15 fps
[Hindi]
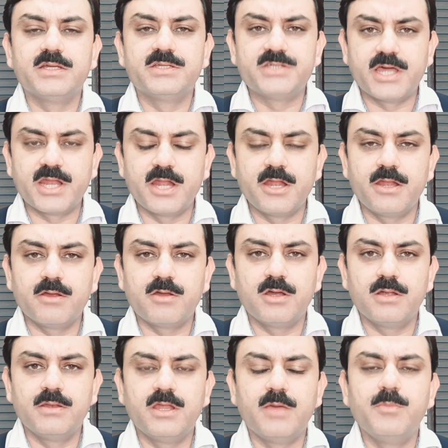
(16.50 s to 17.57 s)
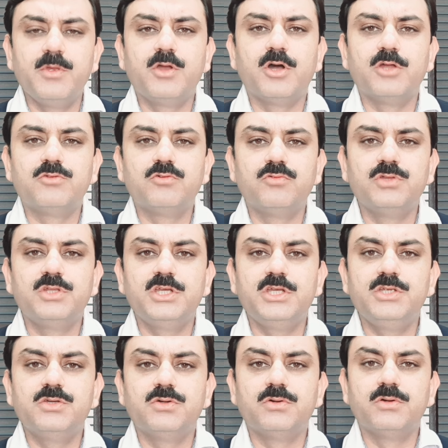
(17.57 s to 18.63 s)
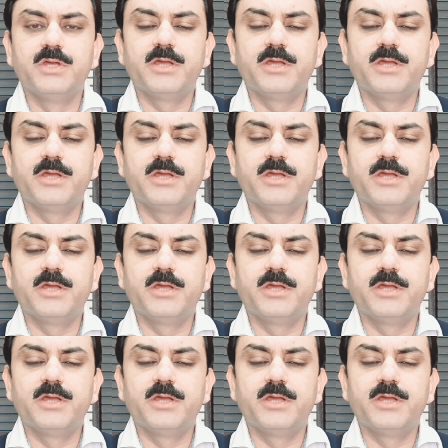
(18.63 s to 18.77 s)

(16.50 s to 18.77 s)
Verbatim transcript: सारा नामी खातून थी जो